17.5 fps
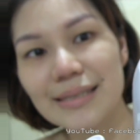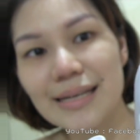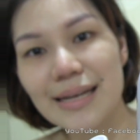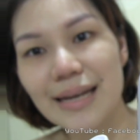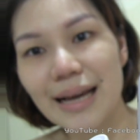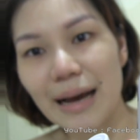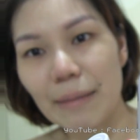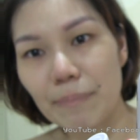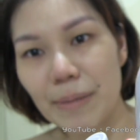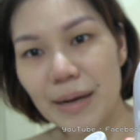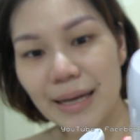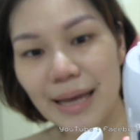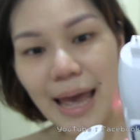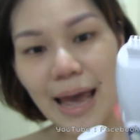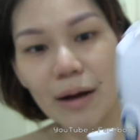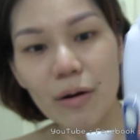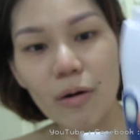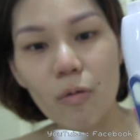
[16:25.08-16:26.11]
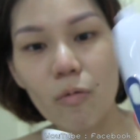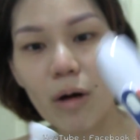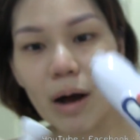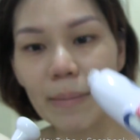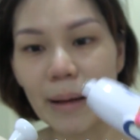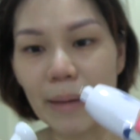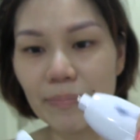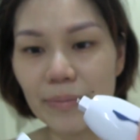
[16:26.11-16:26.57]
งสิ้นนะคะ เป็นแค่ขั้ว
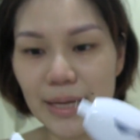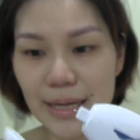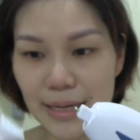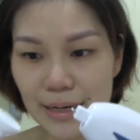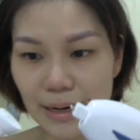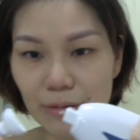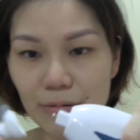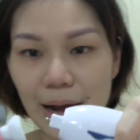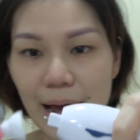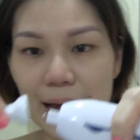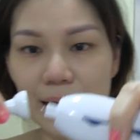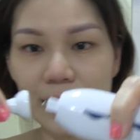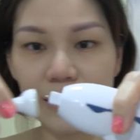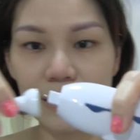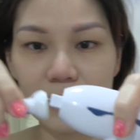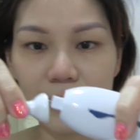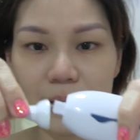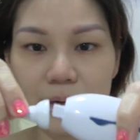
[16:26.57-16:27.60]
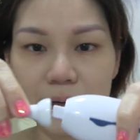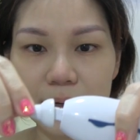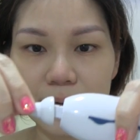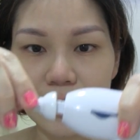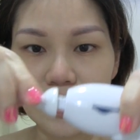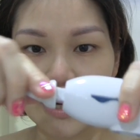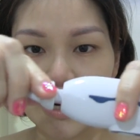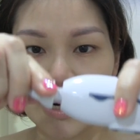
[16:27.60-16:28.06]
แบบนี้เท่านั้น
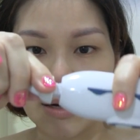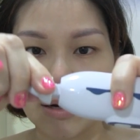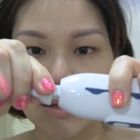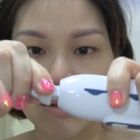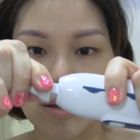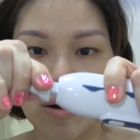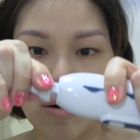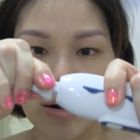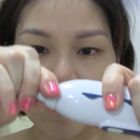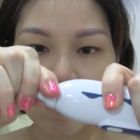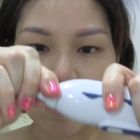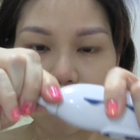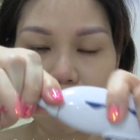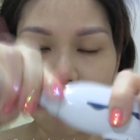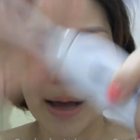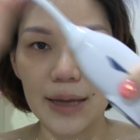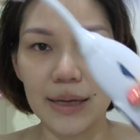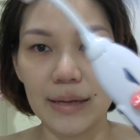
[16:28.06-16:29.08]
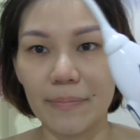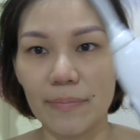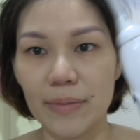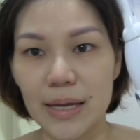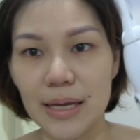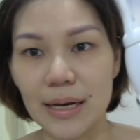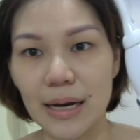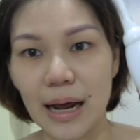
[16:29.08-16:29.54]
แล้วก็ตอกเข้าไปแบบ
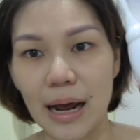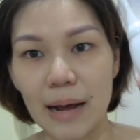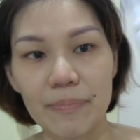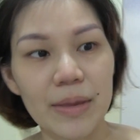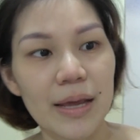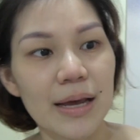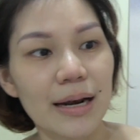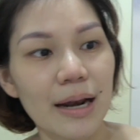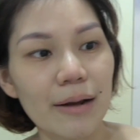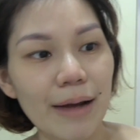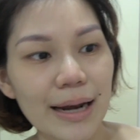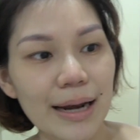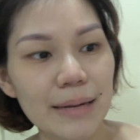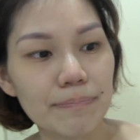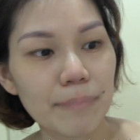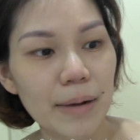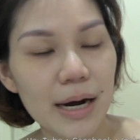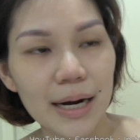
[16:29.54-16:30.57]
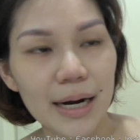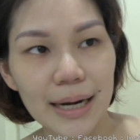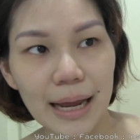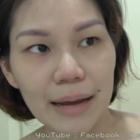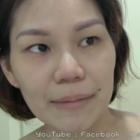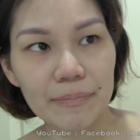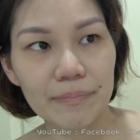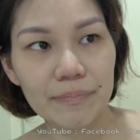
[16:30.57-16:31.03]
นี้นะคะ แล้วเวลาที่เปิด
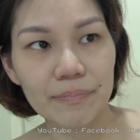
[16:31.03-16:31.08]
เนี่ย